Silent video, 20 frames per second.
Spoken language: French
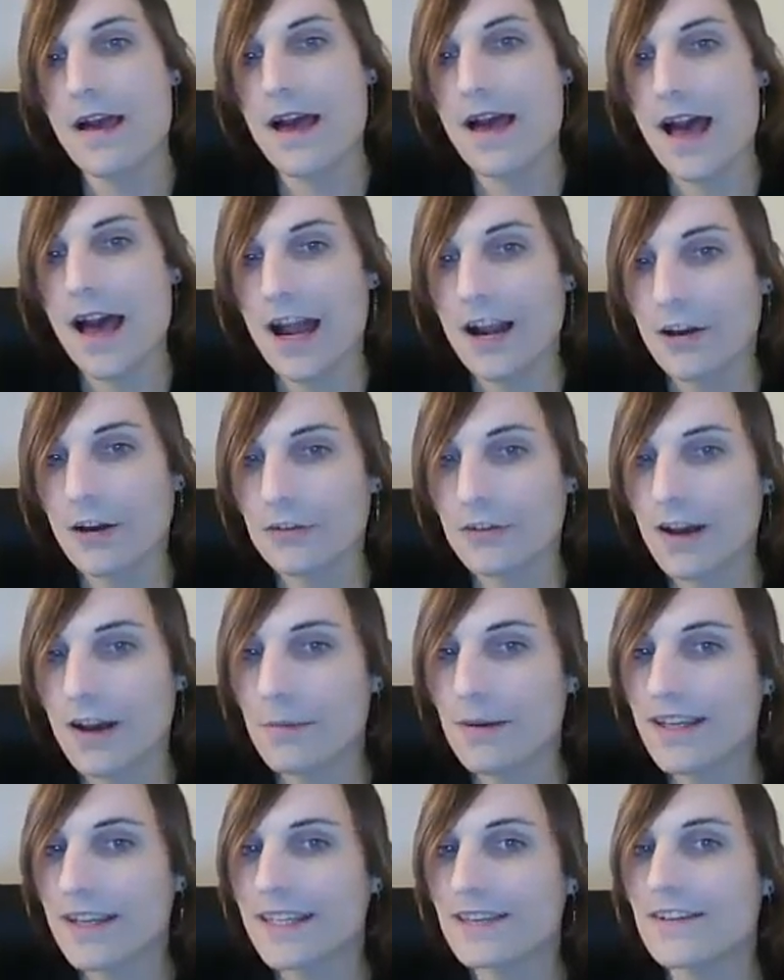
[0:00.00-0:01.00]
Alors
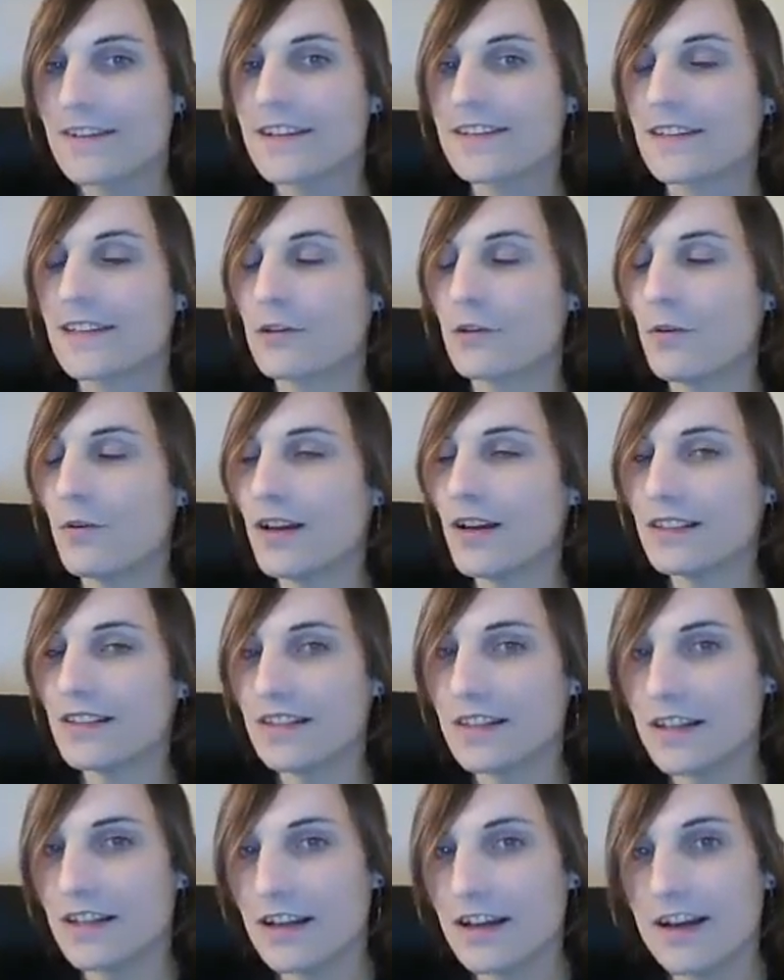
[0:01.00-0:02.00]
qu'après cavalier C3,
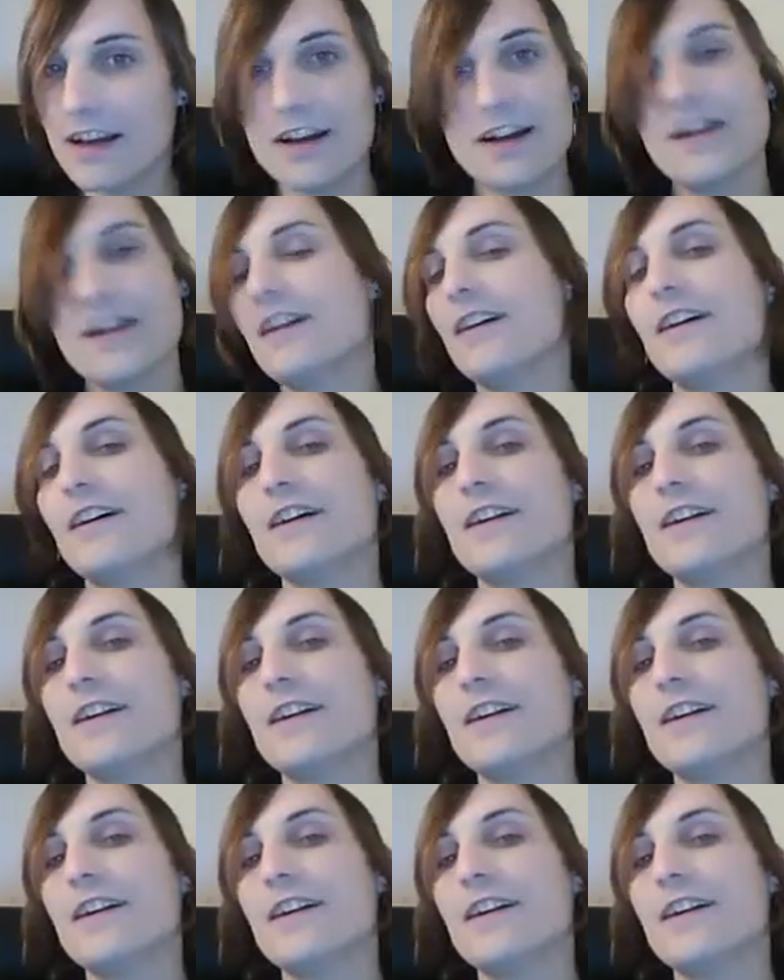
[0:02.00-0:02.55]
euh,